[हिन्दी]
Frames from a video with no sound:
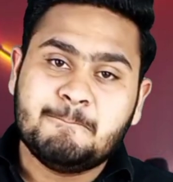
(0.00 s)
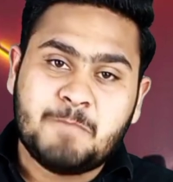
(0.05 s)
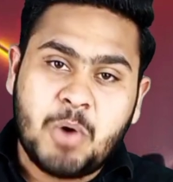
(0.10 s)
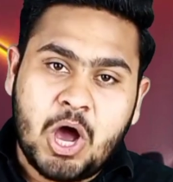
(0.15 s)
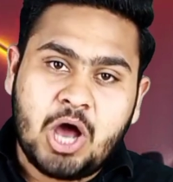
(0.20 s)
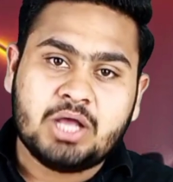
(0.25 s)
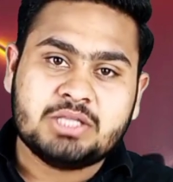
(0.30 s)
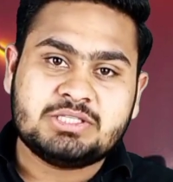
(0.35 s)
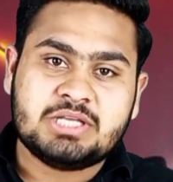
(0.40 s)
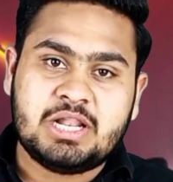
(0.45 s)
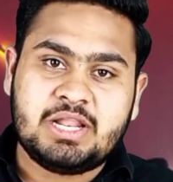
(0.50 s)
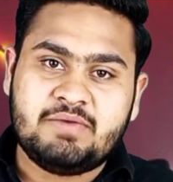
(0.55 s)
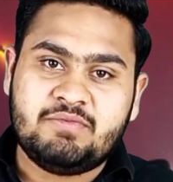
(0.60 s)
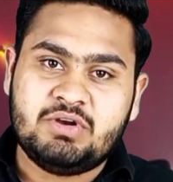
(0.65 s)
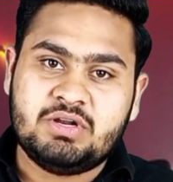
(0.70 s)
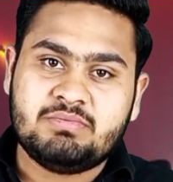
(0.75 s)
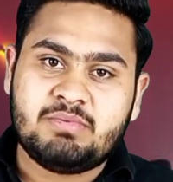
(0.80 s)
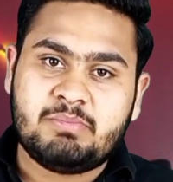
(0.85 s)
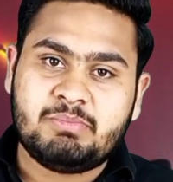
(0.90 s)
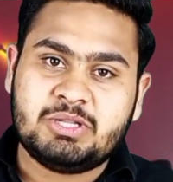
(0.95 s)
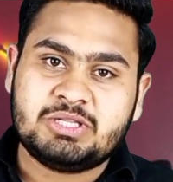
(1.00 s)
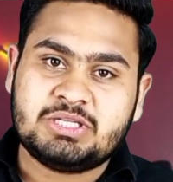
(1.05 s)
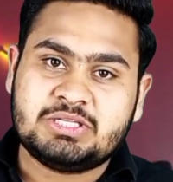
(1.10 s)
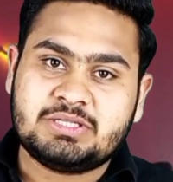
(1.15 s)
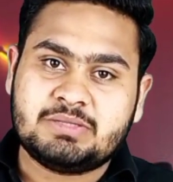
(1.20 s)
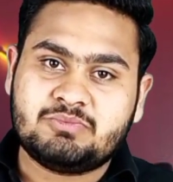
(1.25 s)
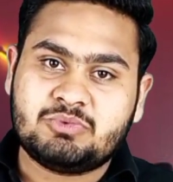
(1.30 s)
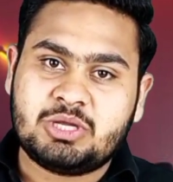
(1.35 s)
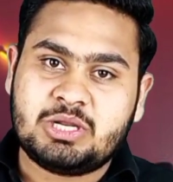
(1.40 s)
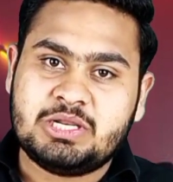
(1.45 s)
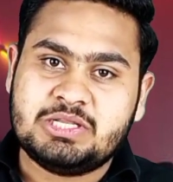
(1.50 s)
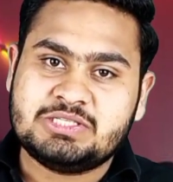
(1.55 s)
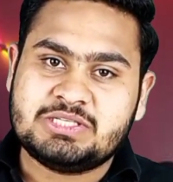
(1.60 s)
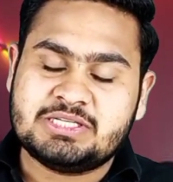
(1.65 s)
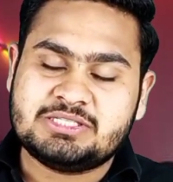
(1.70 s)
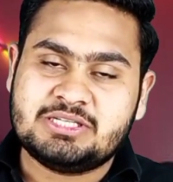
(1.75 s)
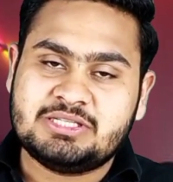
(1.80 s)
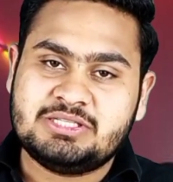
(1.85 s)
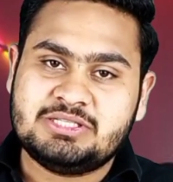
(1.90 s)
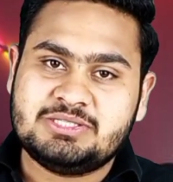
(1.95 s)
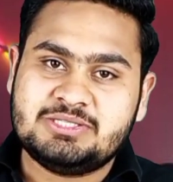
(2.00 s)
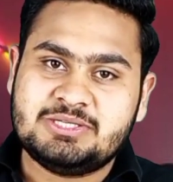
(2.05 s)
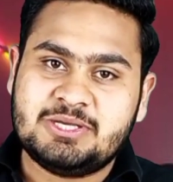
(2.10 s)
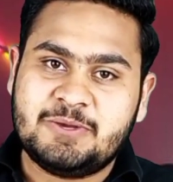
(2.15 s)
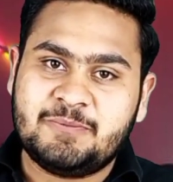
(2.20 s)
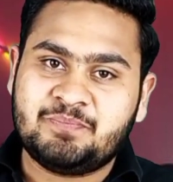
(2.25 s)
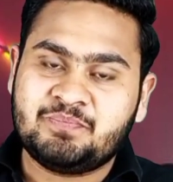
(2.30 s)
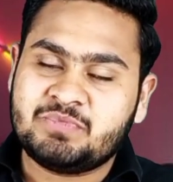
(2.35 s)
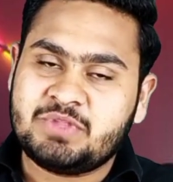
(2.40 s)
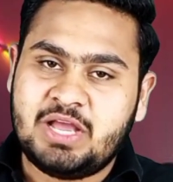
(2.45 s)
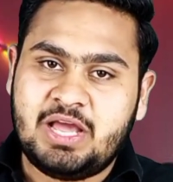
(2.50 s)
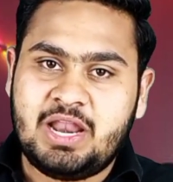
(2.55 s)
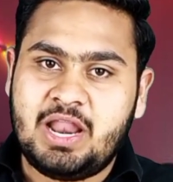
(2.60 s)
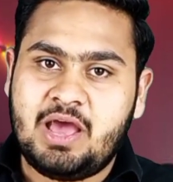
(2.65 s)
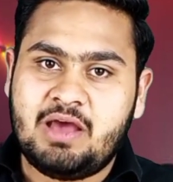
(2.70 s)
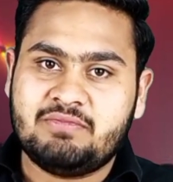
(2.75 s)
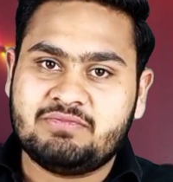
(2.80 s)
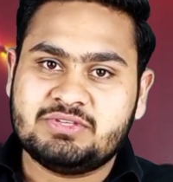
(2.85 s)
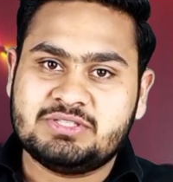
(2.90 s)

बहुत जल्द वीडियो में मिलते हैं तब तक लिए इजाज़त दीजिए अल्लाह